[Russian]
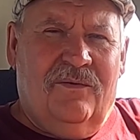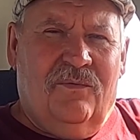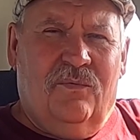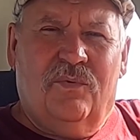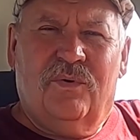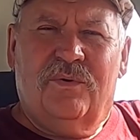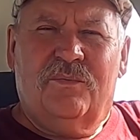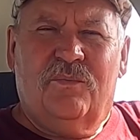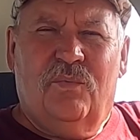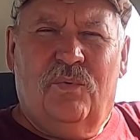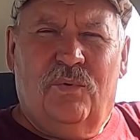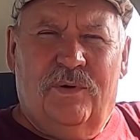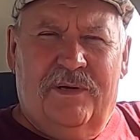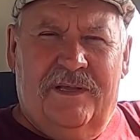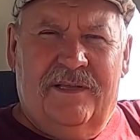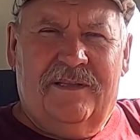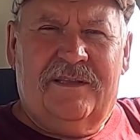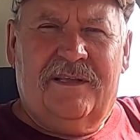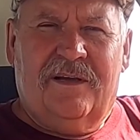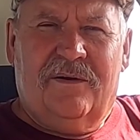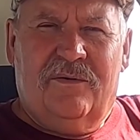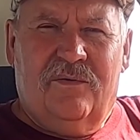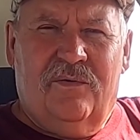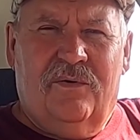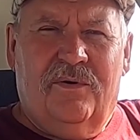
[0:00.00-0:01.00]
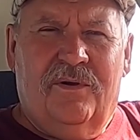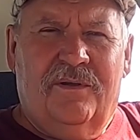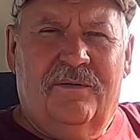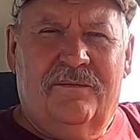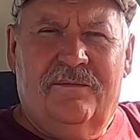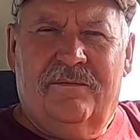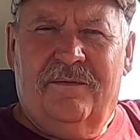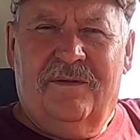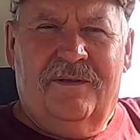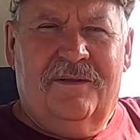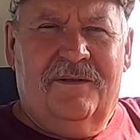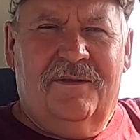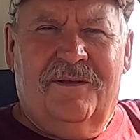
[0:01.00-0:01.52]
Он более такой,
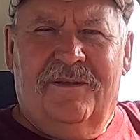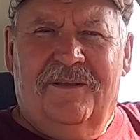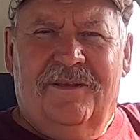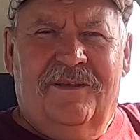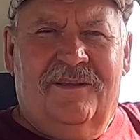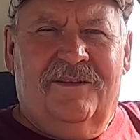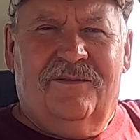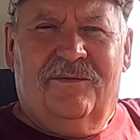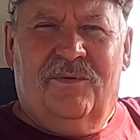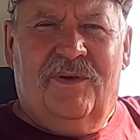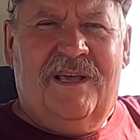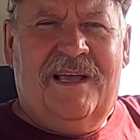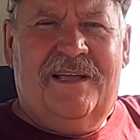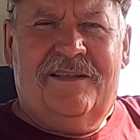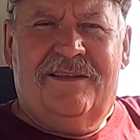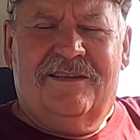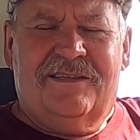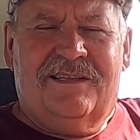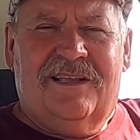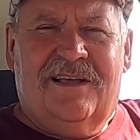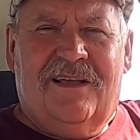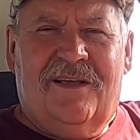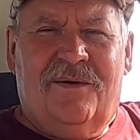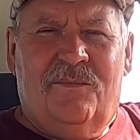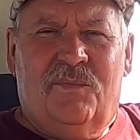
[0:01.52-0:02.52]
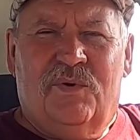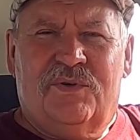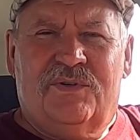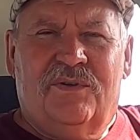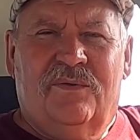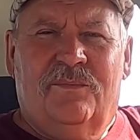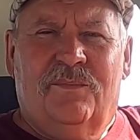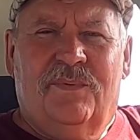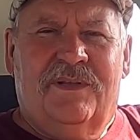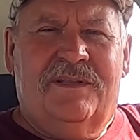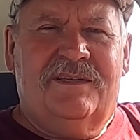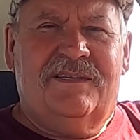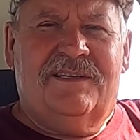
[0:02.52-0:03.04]
ну, я не знаю, может
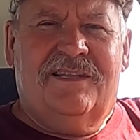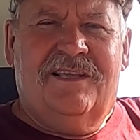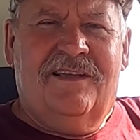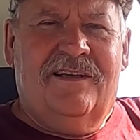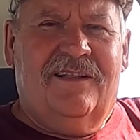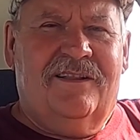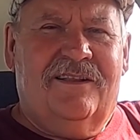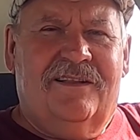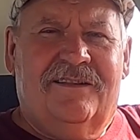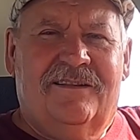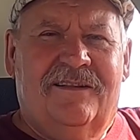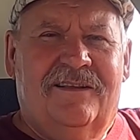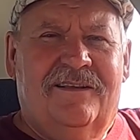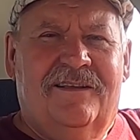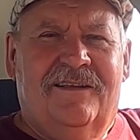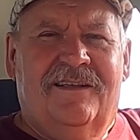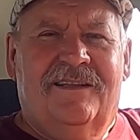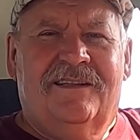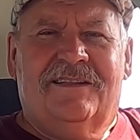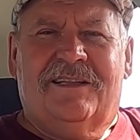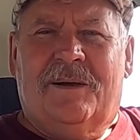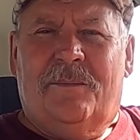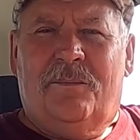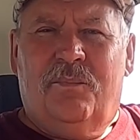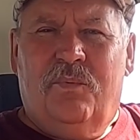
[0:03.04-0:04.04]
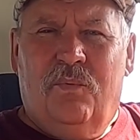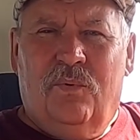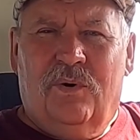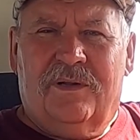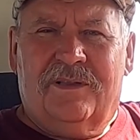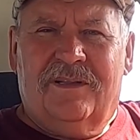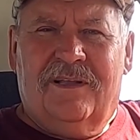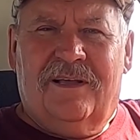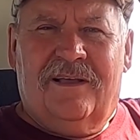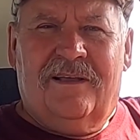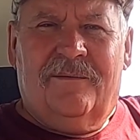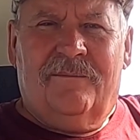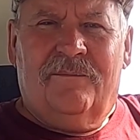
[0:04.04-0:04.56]
быть сделан
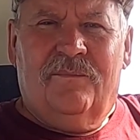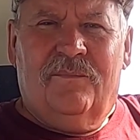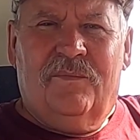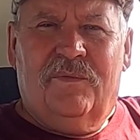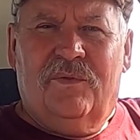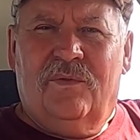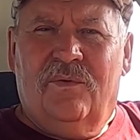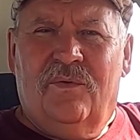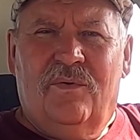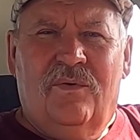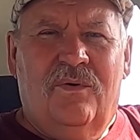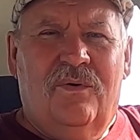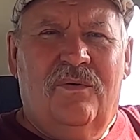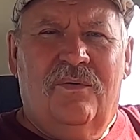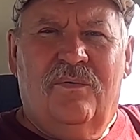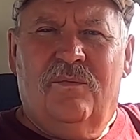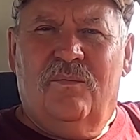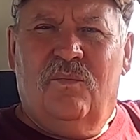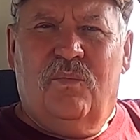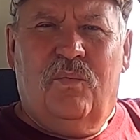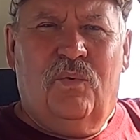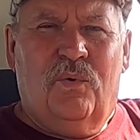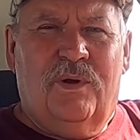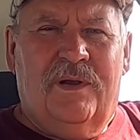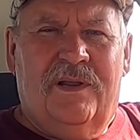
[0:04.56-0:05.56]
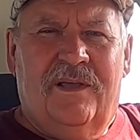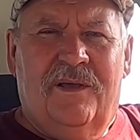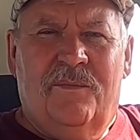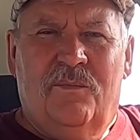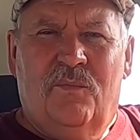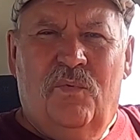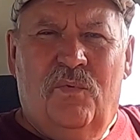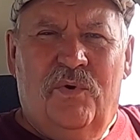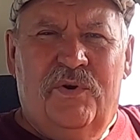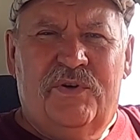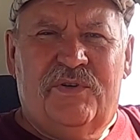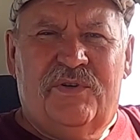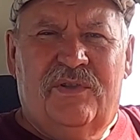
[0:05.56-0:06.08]
топорно, но более
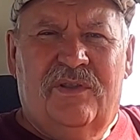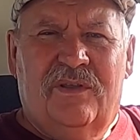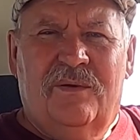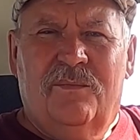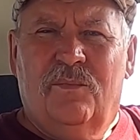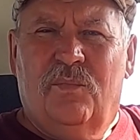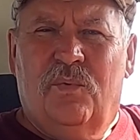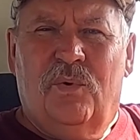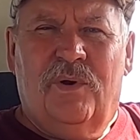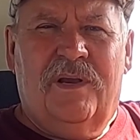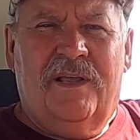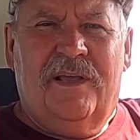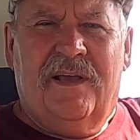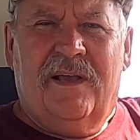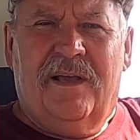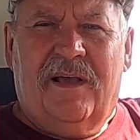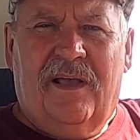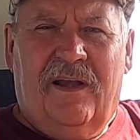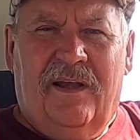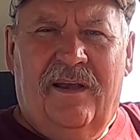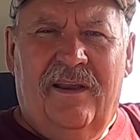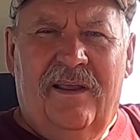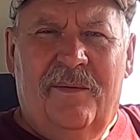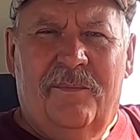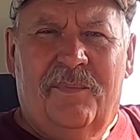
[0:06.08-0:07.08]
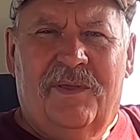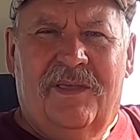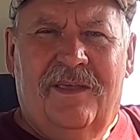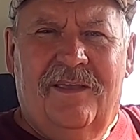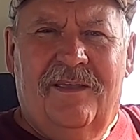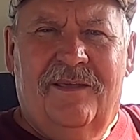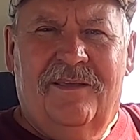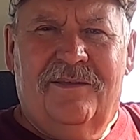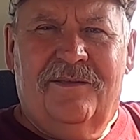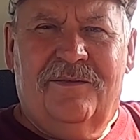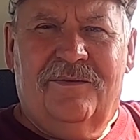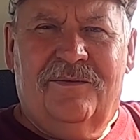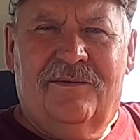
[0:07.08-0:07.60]
мощный, более
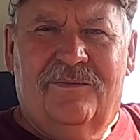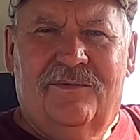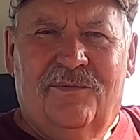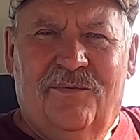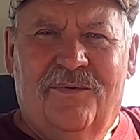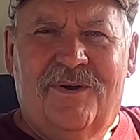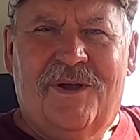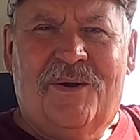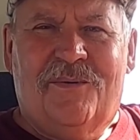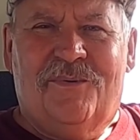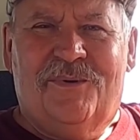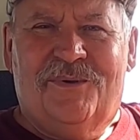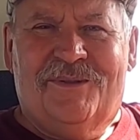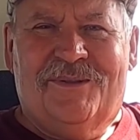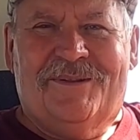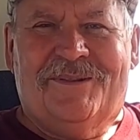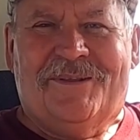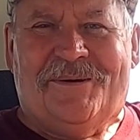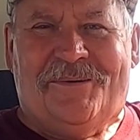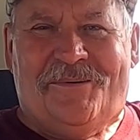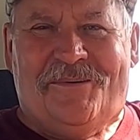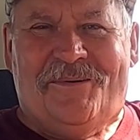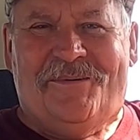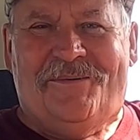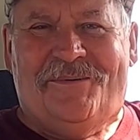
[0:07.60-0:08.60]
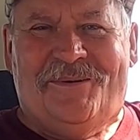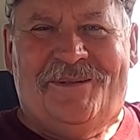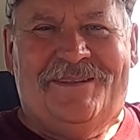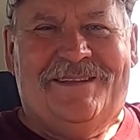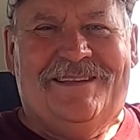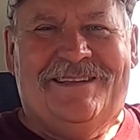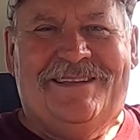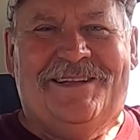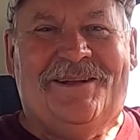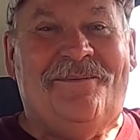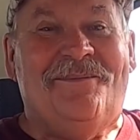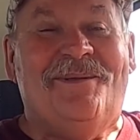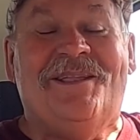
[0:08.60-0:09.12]
крепкий, ну, какой-то такой вот
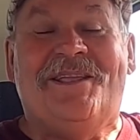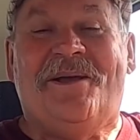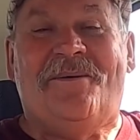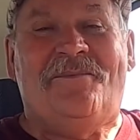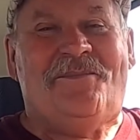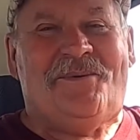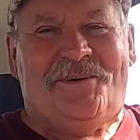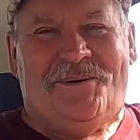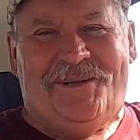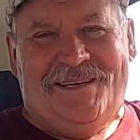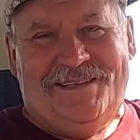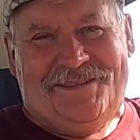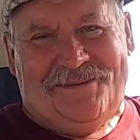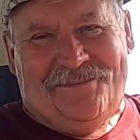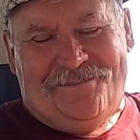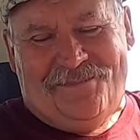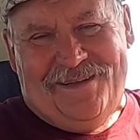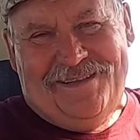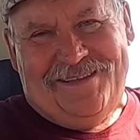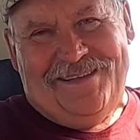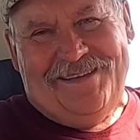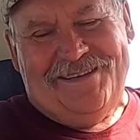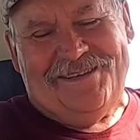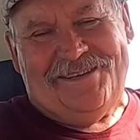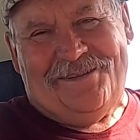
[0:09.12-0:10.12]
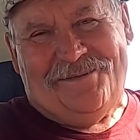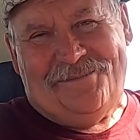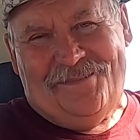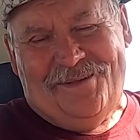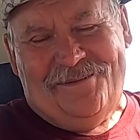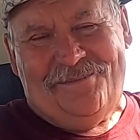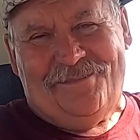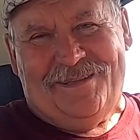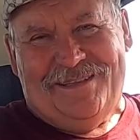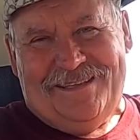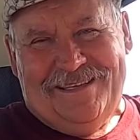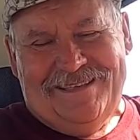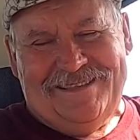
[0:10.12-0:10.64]
для меня более симпатичный
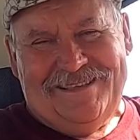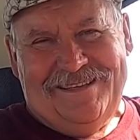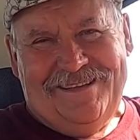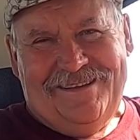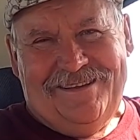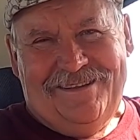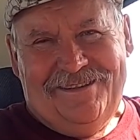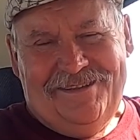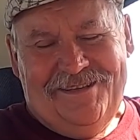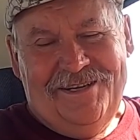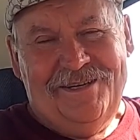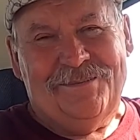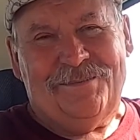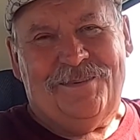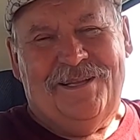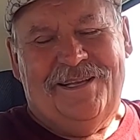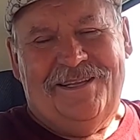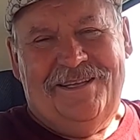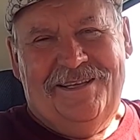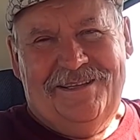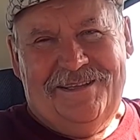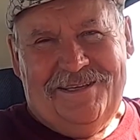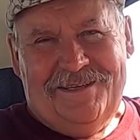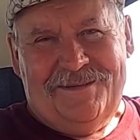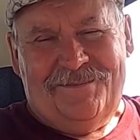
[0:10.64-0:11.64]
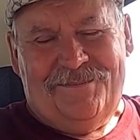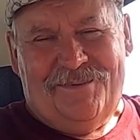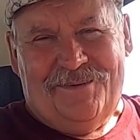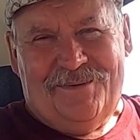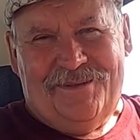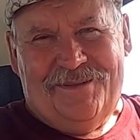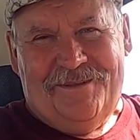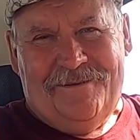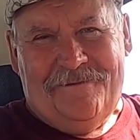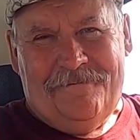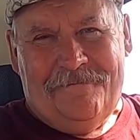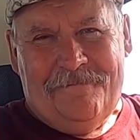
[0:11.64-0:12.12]
был мотоцикл из Планета Спорт.